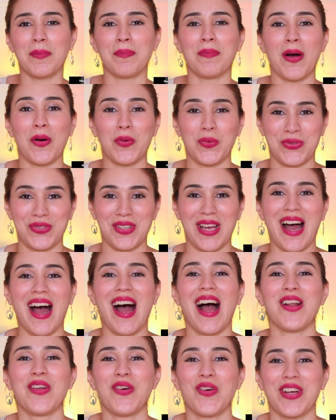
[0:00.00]
Pausa.
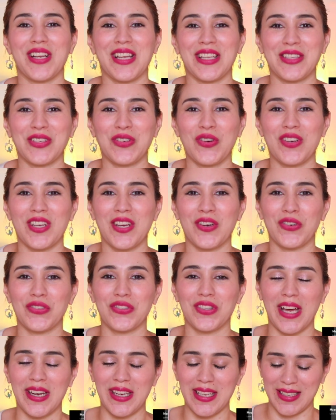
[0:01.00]
Algo que les tengo que
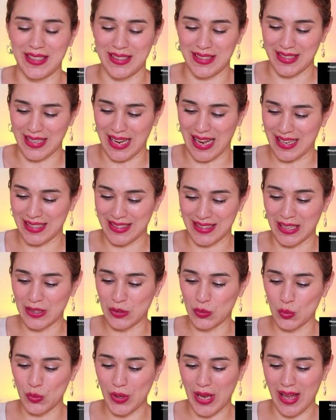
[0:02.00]
contar en, a esta
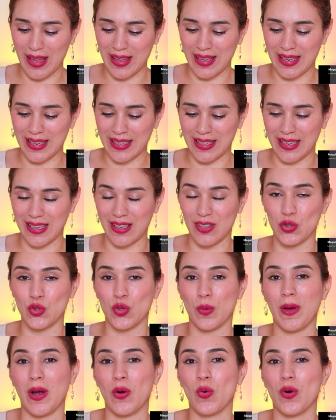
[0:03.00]
altura es que
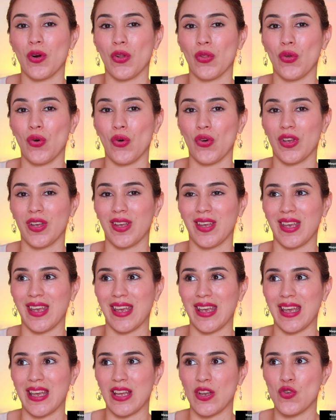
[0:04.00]
yo me acuerdo
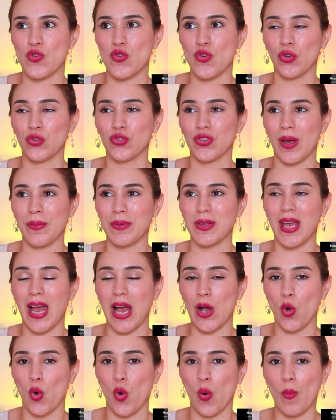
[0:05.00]
que no
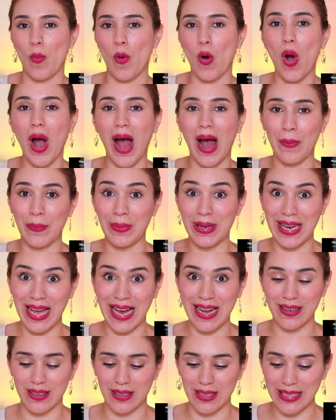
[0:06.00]
sabía cómo
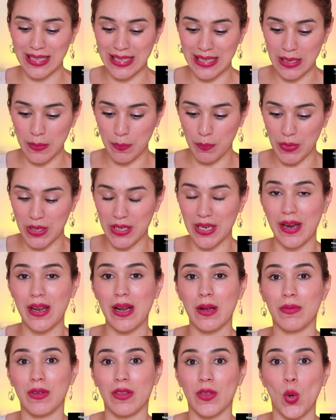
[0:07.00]
hablar y mirar
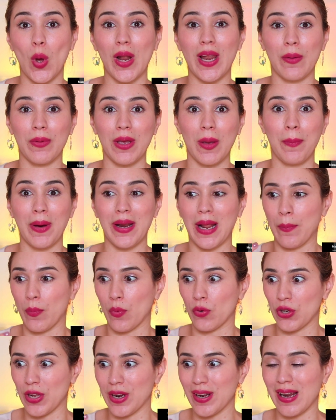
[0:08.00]
el video a la vez para
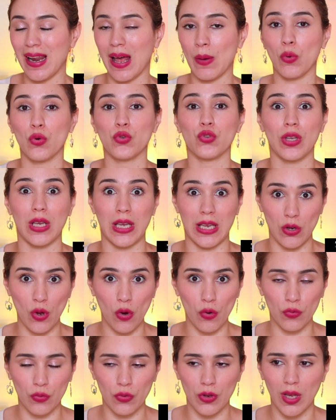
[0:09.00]
poner la voz en
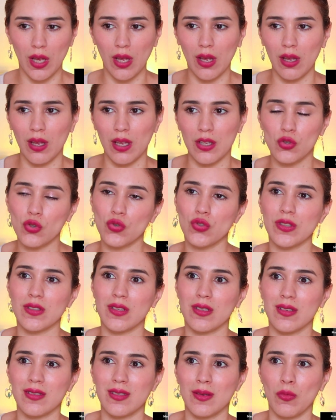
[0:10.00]
off. Entonces
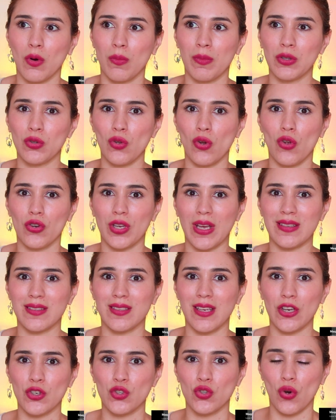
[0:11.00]
en ese momento lo que
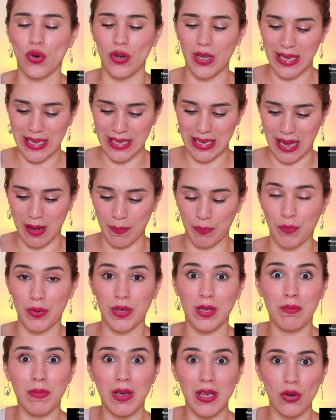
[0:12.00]
hacía yo era
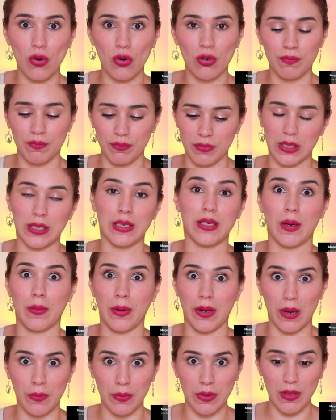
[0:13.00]
primero
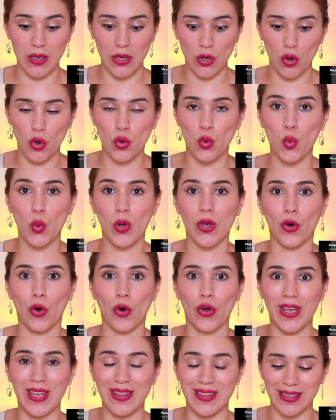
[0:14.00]
grabar el video,
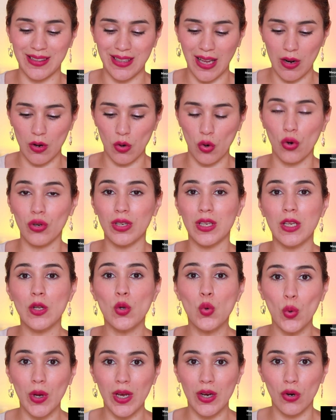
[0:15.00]
luego editarlo y
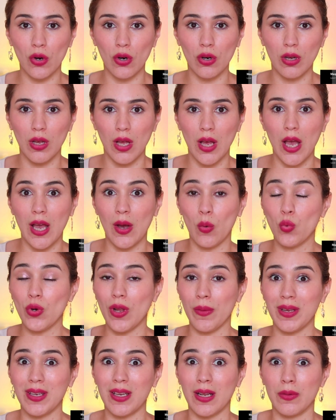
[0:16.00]
luego,
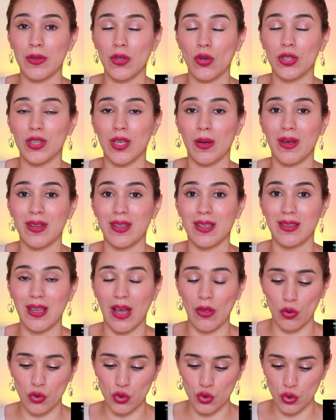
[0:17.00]
una vez que el video estaba
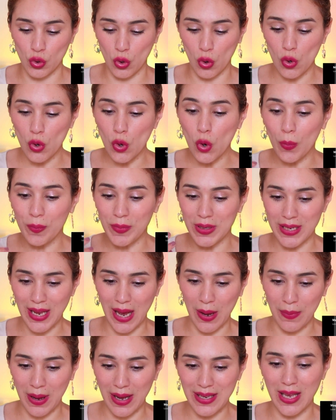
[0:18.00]
editado, yo lo
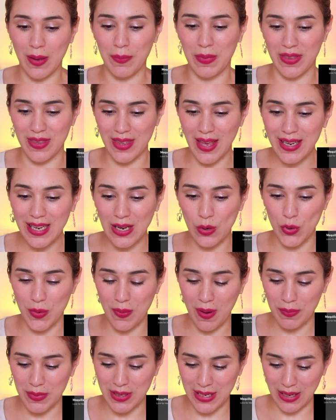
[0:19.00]
miraba y a medida que lo
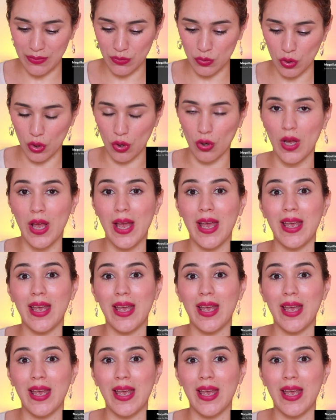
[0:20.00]
iba mirando,